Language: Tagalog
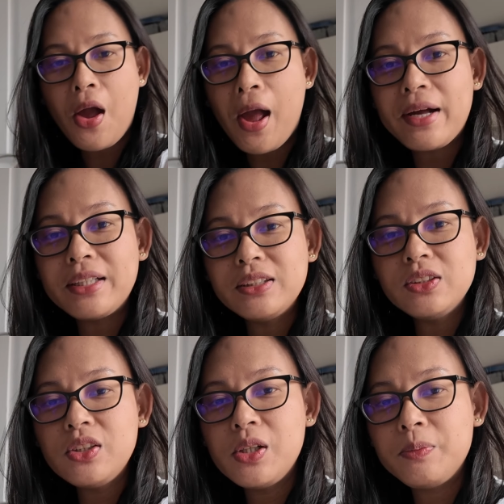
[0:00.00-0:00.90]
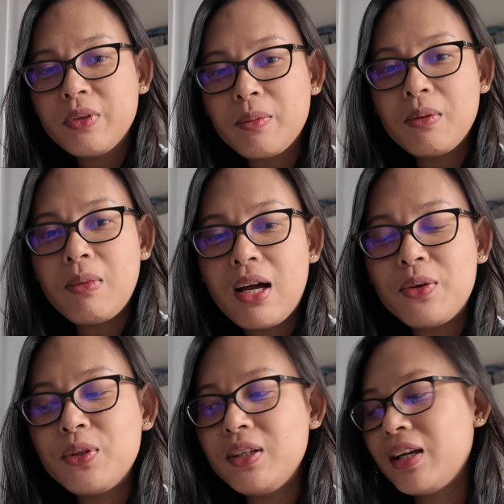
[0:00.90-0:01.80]
And,
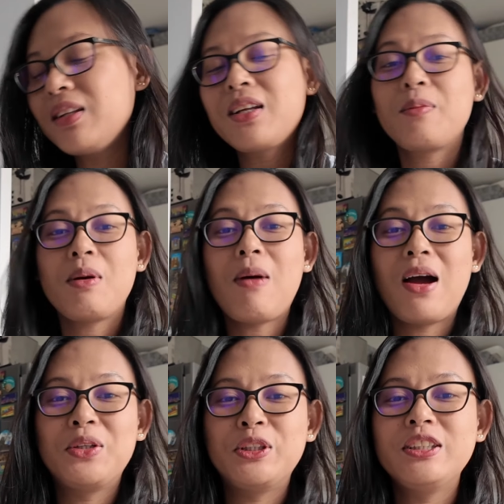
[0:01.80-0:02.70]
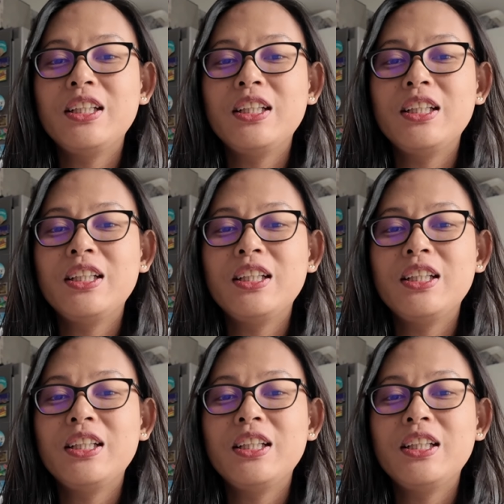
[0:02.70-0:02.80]
kababangon, not kababangon.